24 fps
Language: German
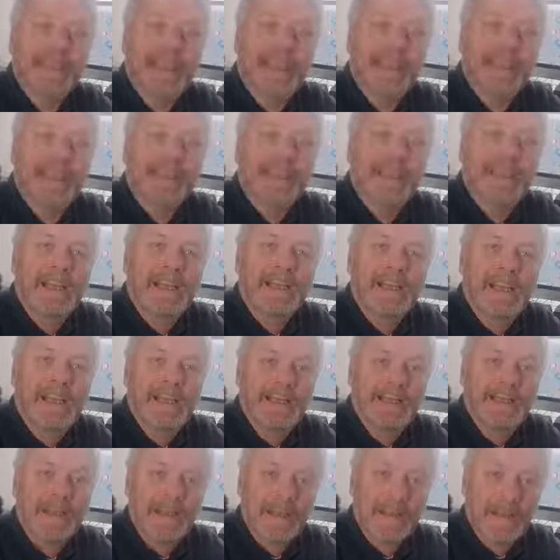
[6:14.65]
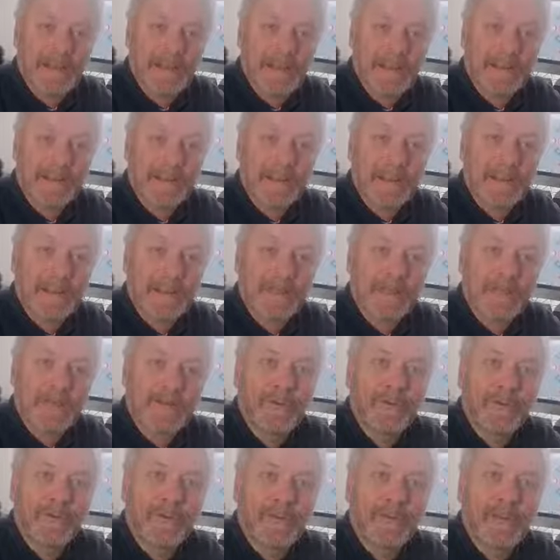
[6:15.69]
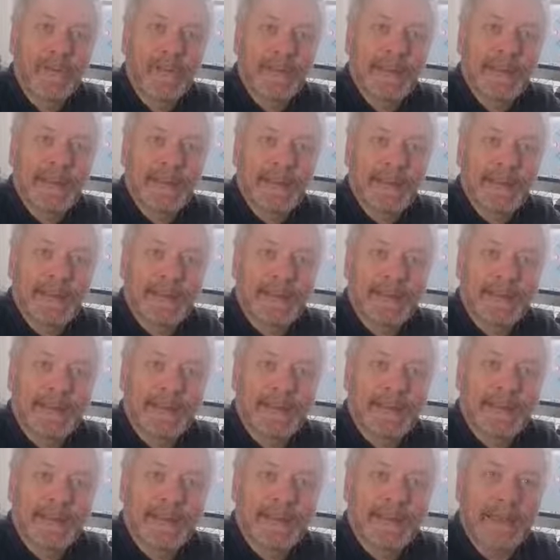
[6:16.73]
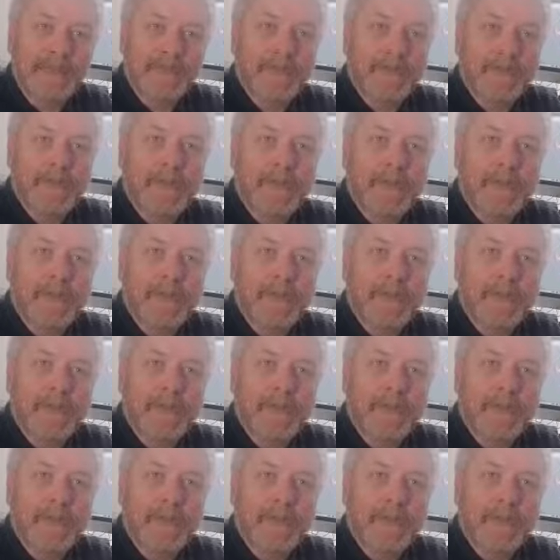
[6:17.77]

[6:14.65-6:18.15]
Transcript: Da ist mittlerweile die Todesrate so hoch, dass die